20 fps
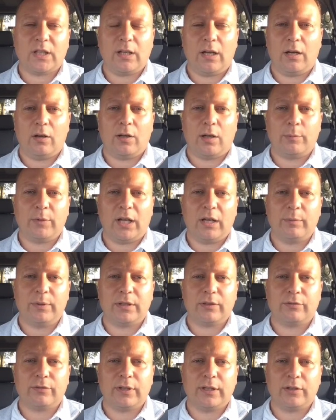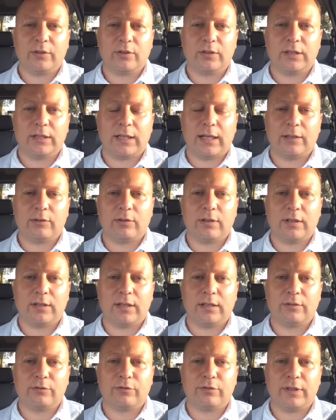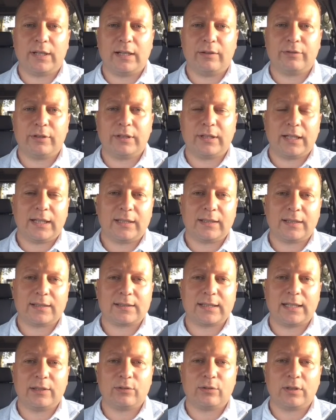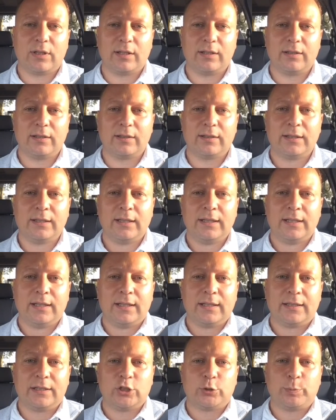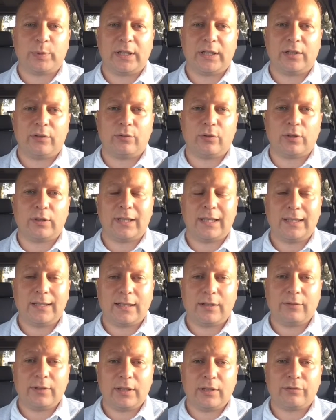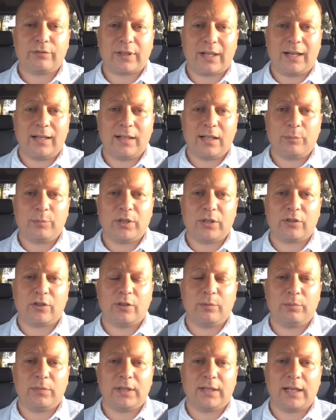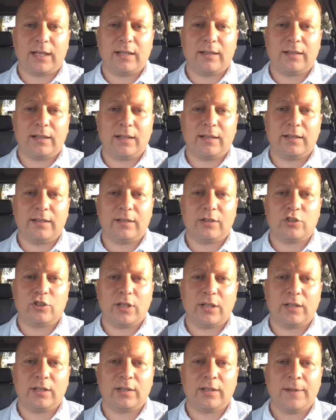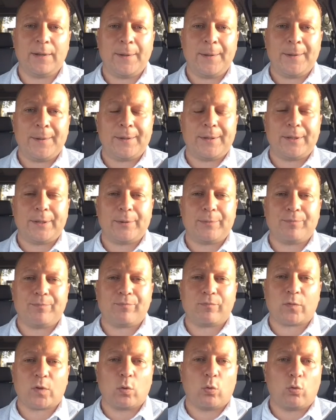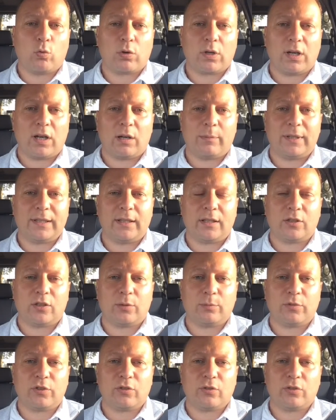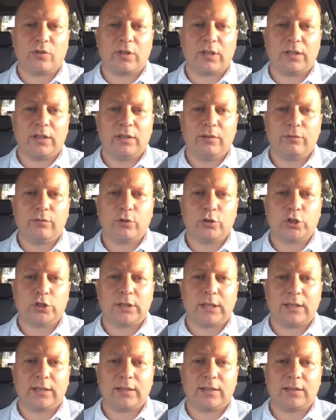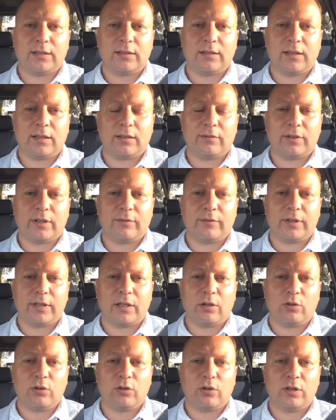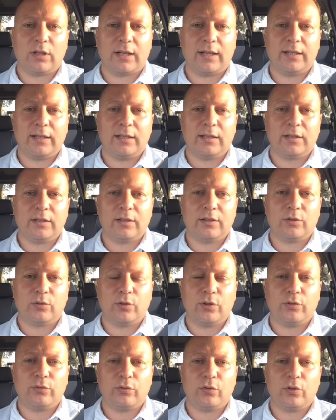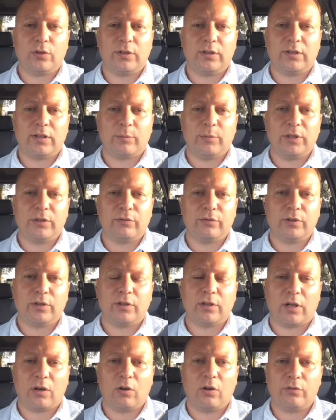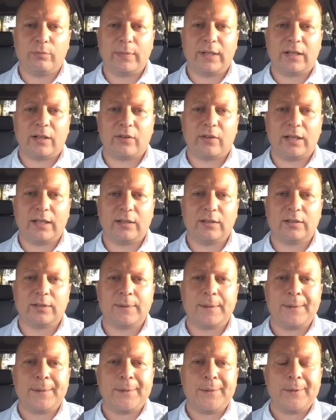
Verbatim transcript: ja, am Nachmittag vielleicht noch den ein oder anderen Flyer verteilen, das ein oder andere Gespräch führen. Denkt dran, wenn ihr Fragen habt, ihr könnt mir gerne Nachrichten schicken ähm, oder aber ihr kommt zu unseren Infoständen. Da werden wir ja auch noch einige durchführen. Die Termine findet ihr auch auf meiner Seite